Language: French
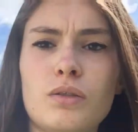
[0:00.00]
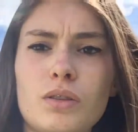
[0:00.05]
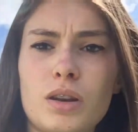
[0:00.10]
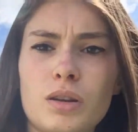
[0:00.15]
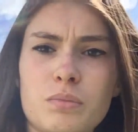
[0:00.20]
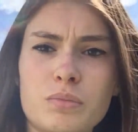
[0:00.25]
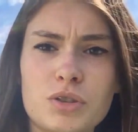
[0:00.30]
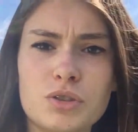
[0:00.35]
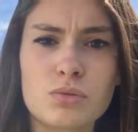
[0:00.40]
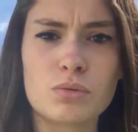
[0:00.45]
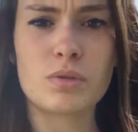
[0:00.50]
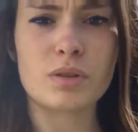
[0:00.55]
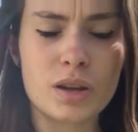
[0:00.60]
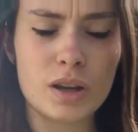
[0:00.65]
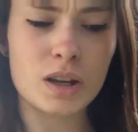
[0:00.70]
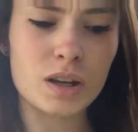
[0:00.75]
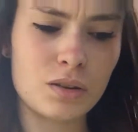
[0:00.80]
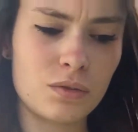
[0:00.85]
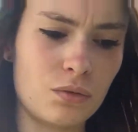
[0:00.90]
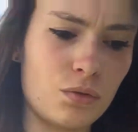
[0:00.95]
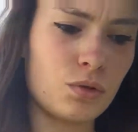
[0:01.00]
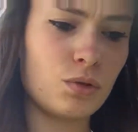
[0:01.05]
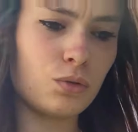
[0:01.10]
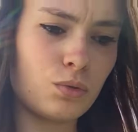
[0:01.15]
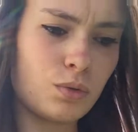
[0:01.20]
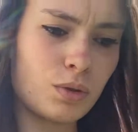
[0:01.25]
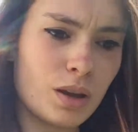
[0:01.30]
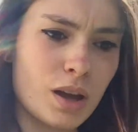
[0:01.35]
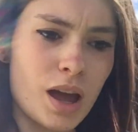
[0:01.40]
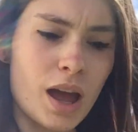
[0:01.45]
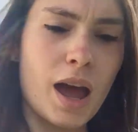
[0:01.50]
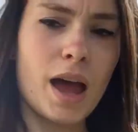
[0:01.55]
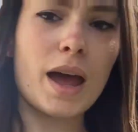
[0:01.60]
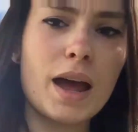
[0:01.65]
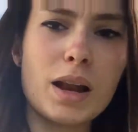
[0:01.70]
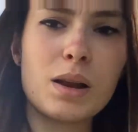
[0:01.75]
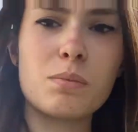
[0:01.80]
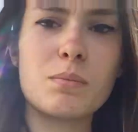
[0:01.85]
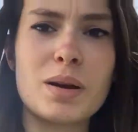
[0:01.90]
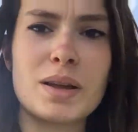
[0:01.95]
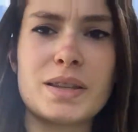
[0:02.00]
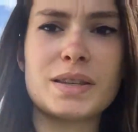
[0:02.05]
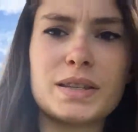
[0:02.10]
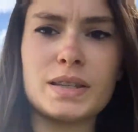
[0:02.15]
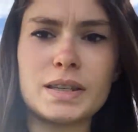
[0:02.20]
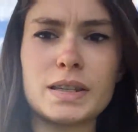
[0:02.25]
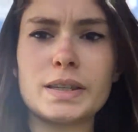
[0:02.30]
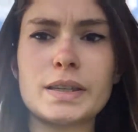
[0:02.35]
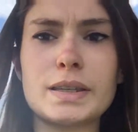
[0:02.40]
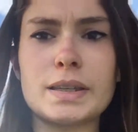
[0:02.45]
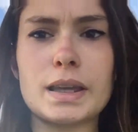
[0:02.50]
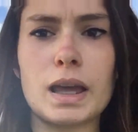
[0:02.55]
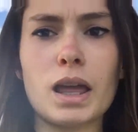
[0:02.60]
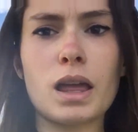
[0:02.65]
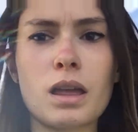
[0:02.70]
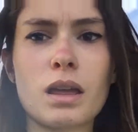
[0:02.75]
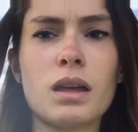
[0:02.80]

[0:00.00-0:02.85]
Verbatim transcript: la mission locale est venue, elle m'a dit...